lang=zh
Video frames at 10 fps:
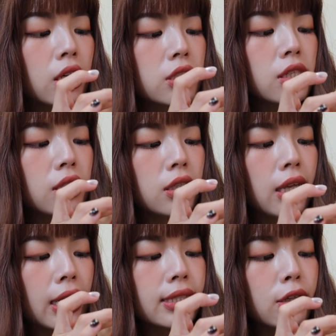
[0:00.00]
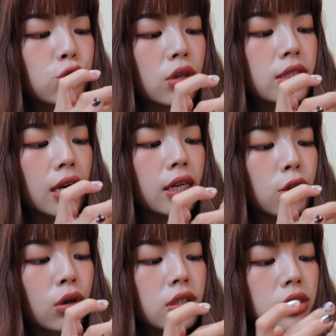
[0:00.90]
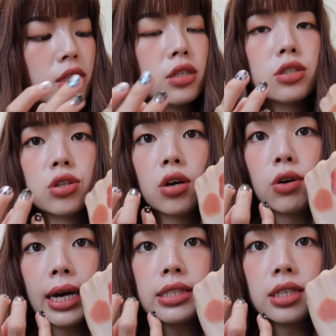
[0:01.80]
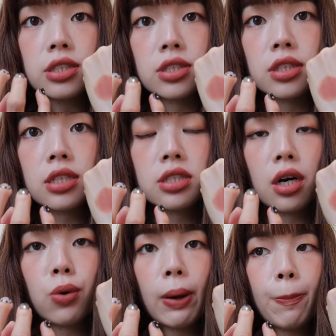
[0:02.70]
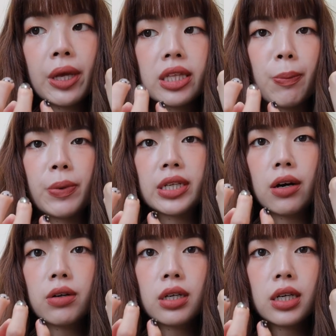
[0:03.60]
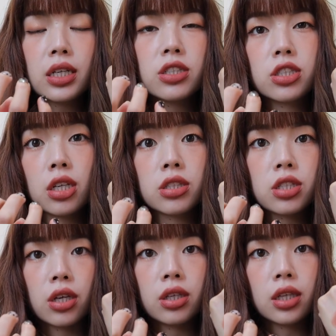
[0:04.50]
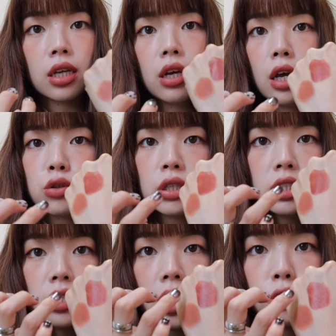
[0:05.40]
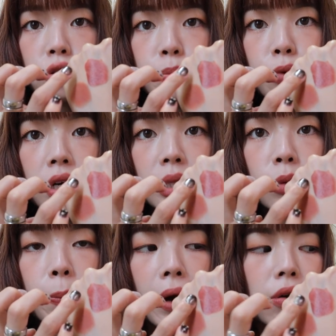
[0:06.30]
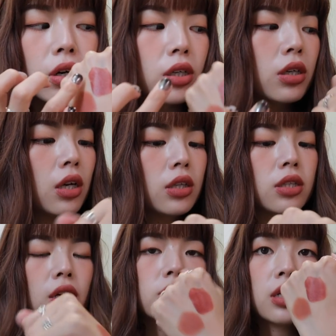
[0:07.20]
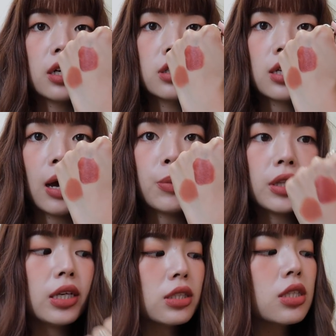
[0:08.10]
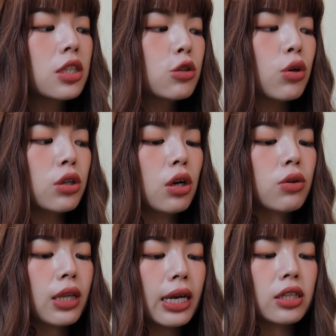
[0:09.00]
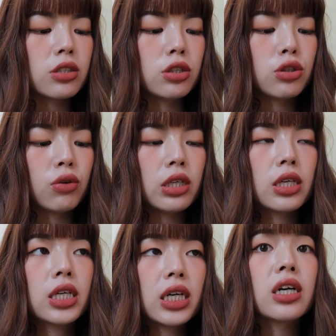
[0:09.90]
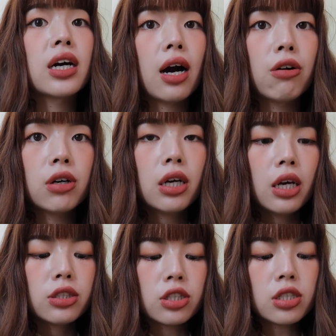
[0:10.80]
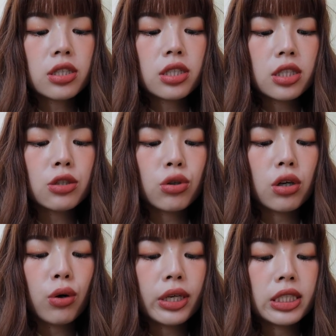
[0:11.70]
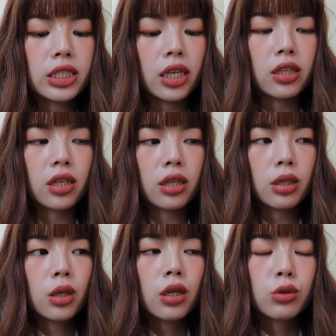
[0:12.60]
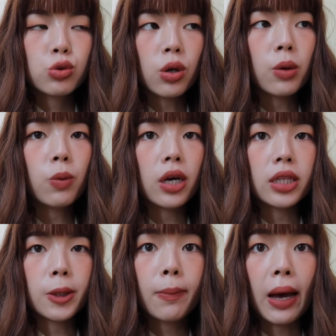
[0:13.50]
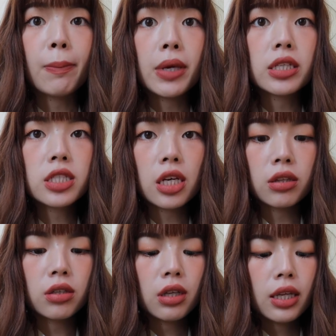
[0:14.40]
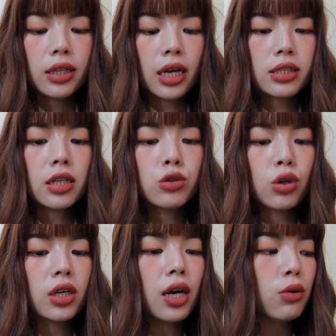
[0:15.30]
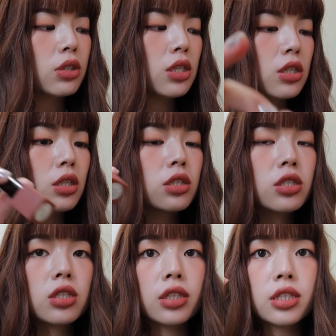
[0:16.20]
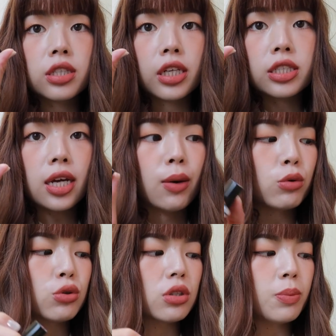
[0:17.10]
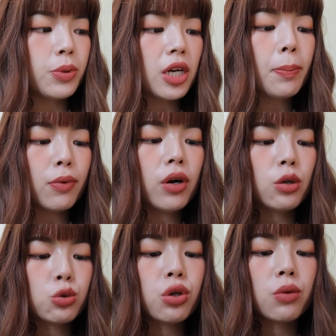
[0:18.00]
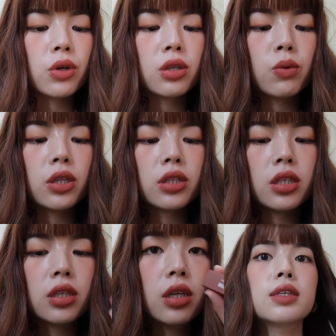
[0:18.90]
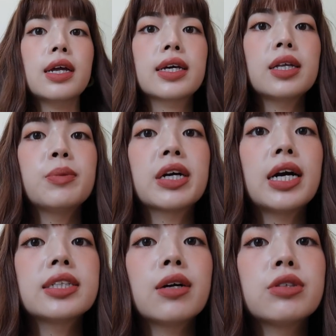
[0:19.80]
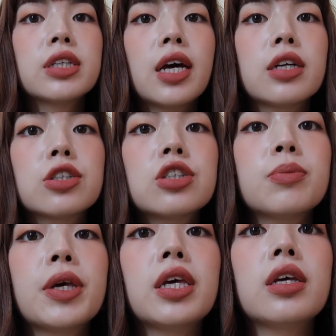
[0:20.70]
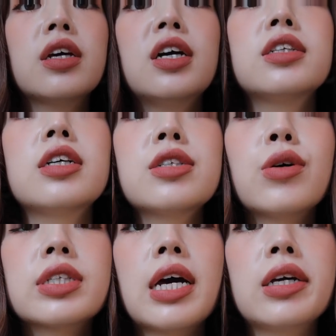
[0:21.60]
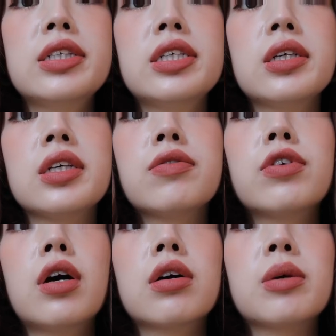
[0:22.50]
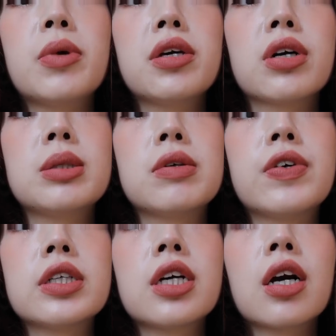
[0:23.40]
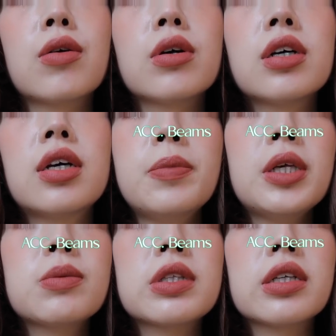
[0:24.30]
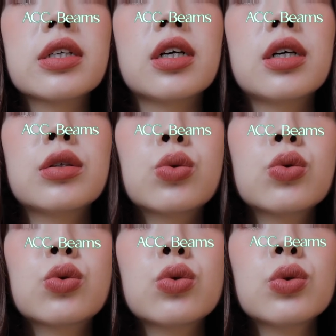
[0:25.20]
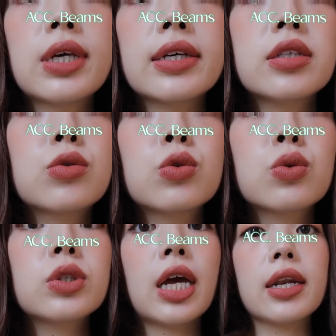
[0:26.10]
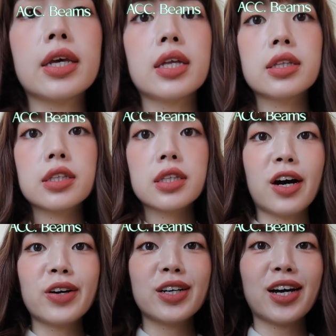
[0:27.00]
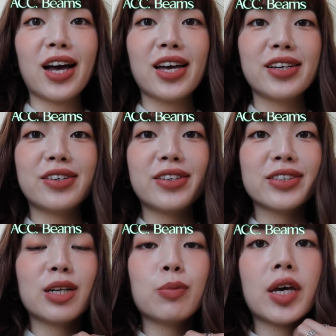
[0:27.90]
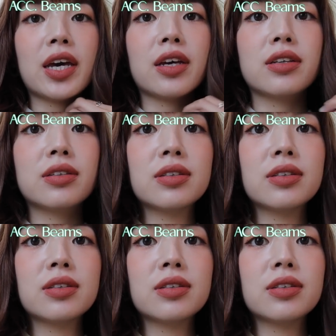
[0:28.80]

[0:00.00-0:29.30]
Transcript: 可是它在唇上一段时间收干这个质地之后，会变得比较更深沉一点，所以其实上上去不会那么饱和。这样这两个的差别，那刺青唇釉它的持久力更好了，只是刺青唇釉会显得唇纹蛮明显的，那这个唇膏我自己试了这几天下来，我觉得比较不会有唇纹的问题。再来给你们看一下我今天带的饰品，这是我上一期 vlog 里面有跟你们分享过的 Beams 的这个珠珠彩色珠珠项链，好可爱哟、喔，这样配。